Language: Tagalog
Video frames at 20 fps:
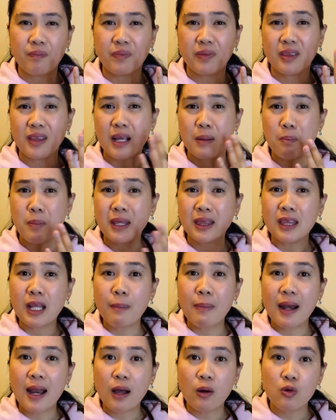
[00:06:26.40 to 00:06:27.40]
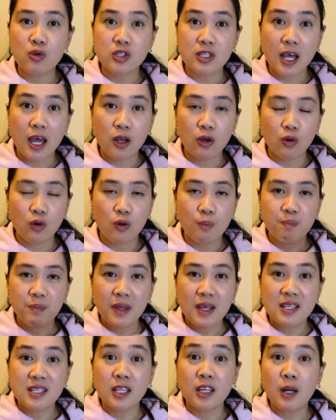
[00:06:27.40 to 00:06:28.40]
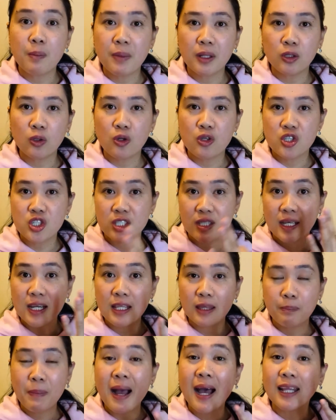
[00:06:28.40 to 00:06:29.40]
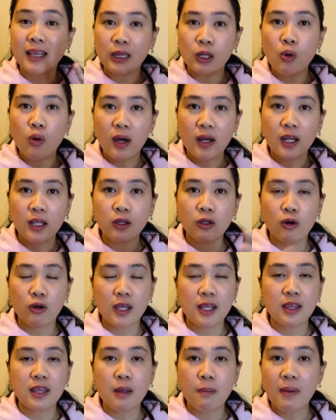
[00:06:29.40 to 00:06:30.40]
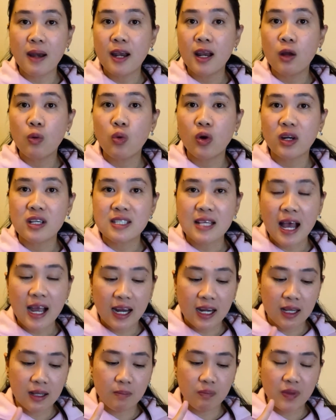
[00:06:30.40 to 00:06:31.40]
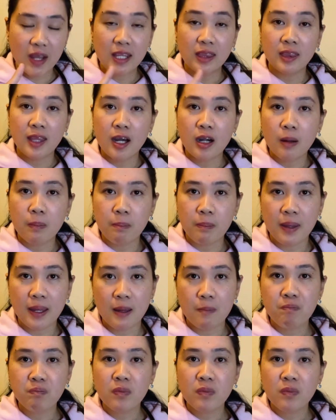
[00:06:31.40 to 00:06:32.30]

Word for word: nag-meet na bala ako sa ano, sa dermatologist street, pangatlo ka na doc, hindi bala nag-work sa akin ang light therapy.